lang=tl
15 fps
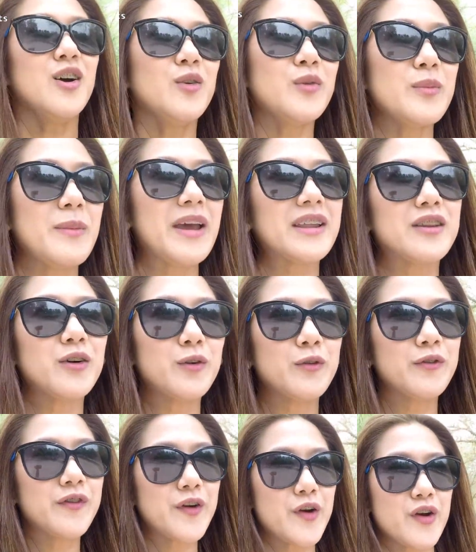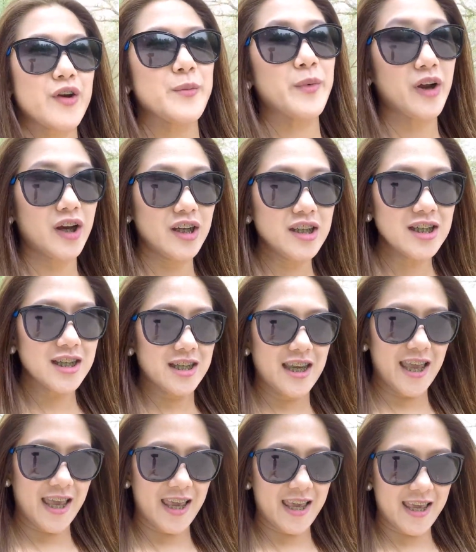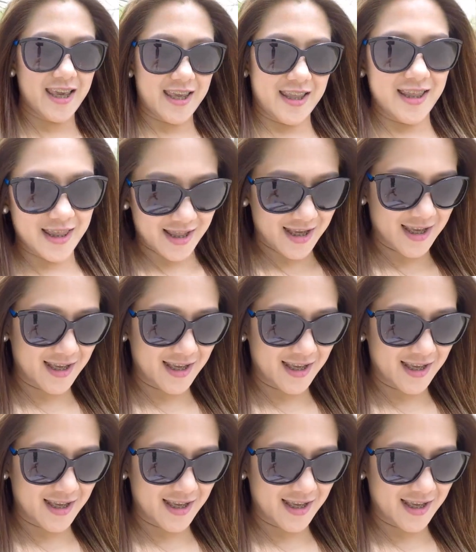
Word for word: We met over brunch and